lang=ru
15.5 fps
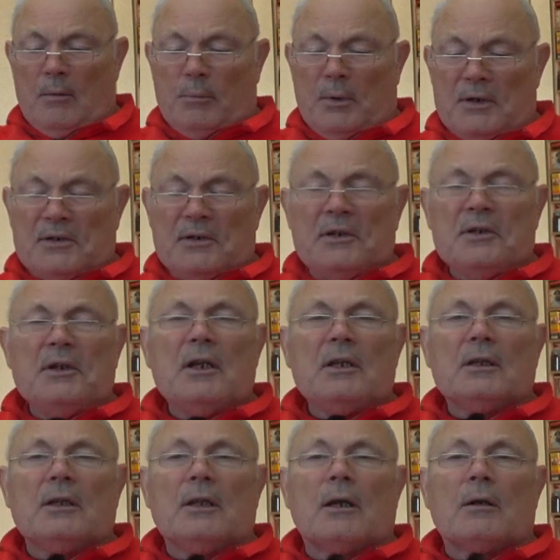
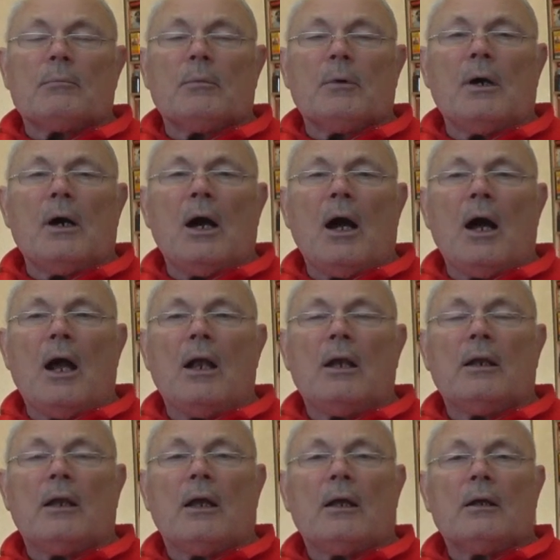посидеть
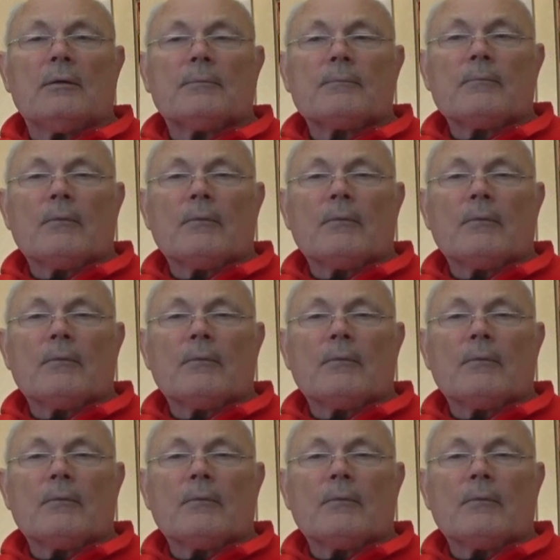нормально,